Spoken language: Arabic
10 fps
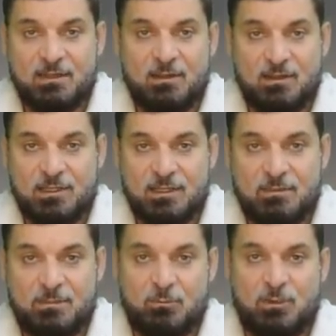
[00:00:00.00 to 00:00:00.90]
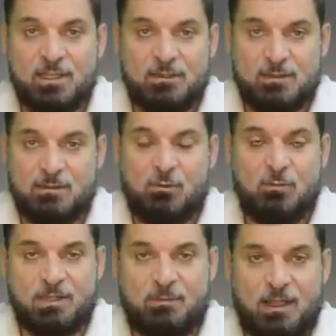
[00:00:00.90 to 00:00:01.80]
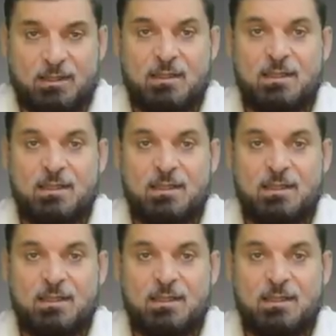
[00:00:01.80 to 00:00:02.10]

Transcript: دقيق من وجهه نظرهم طبعا